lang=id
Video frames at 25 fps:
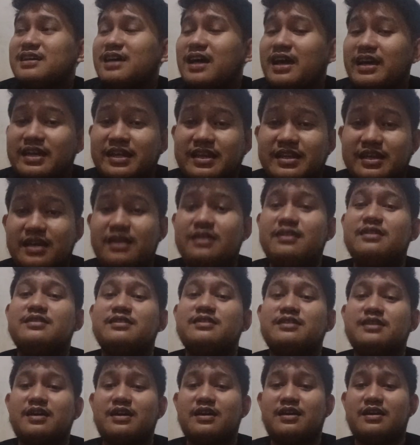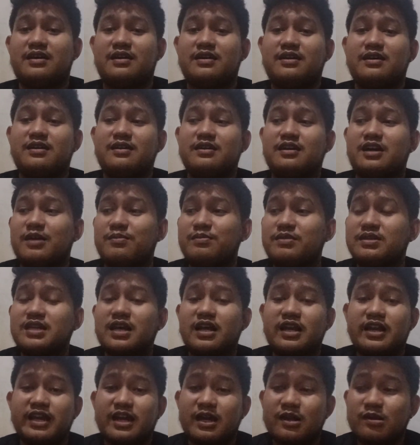akhirnya kan uh, kami
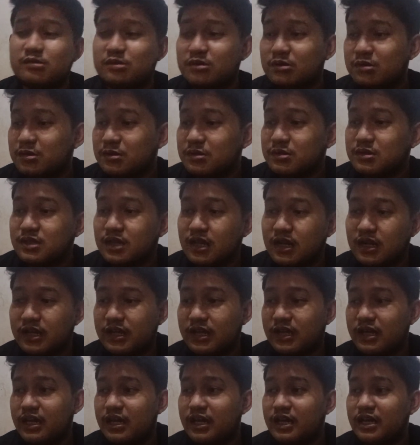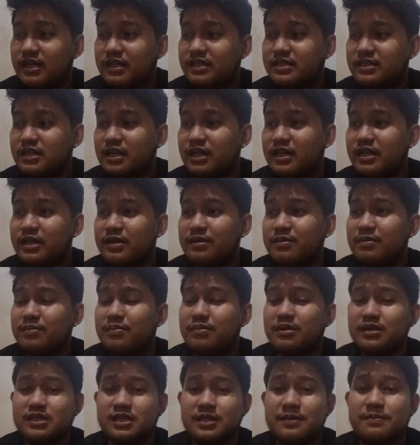saling anu tuh saling saling
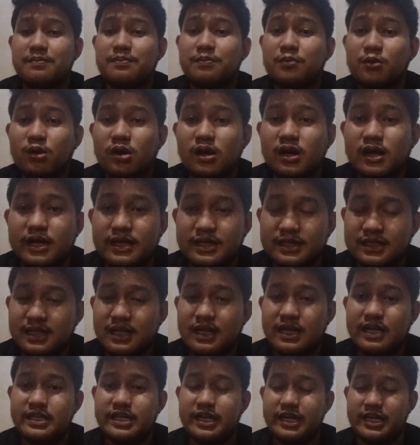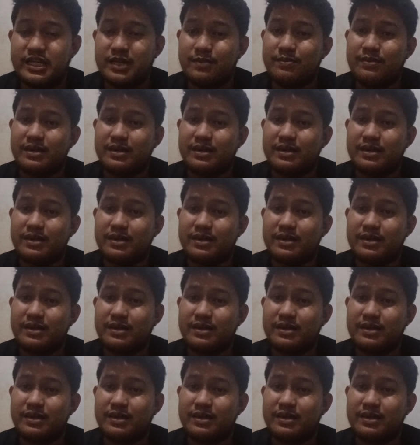bertempur lah istilahnya inya